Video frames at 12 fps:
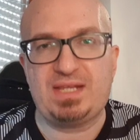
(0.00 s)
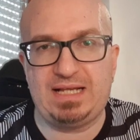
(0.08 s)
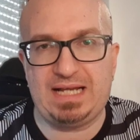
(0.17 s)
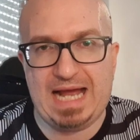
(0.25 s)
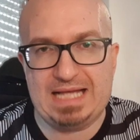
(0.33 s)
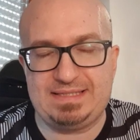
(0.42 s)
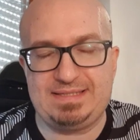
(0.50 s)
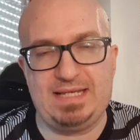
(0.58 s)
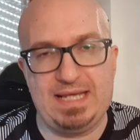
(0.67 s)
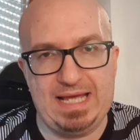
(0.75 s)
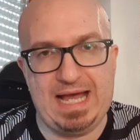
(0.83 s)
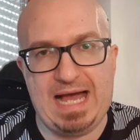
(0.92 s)

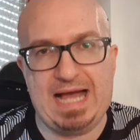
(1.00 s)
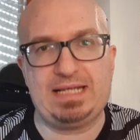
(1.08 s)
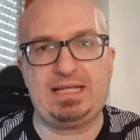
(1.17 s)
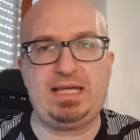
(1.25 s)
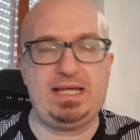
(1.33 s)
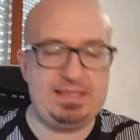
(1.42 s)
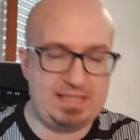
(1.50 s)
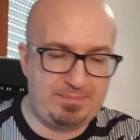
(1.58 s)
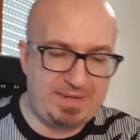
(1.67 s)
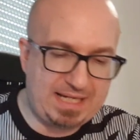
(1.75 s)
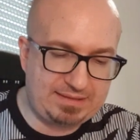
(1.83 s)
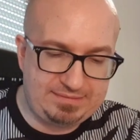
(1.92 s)
grazie anche da
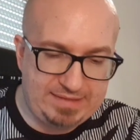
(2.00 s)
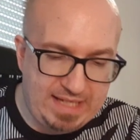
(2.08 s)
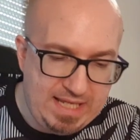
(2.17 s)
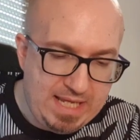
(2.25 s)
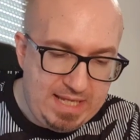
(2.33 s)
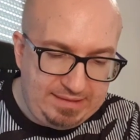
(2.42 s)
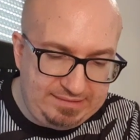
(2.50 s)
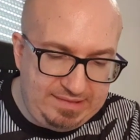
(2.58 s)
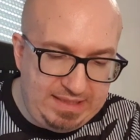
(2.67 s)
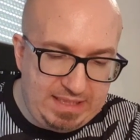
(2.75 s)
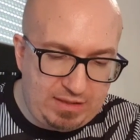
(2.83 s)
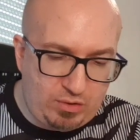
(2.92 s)
parte
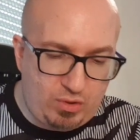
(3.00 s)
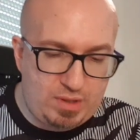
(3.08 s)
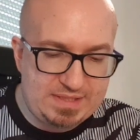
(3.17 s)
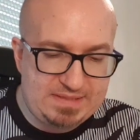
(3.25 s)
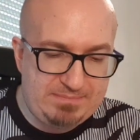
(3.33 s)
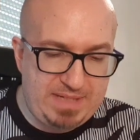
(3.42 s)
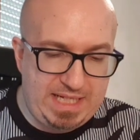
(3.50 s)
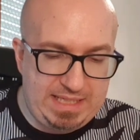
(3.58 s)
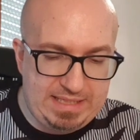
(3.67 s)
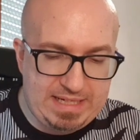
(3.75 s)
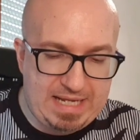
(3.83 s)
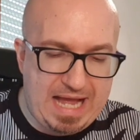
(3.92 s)
di
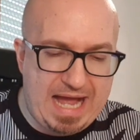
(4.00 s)
Cosmin.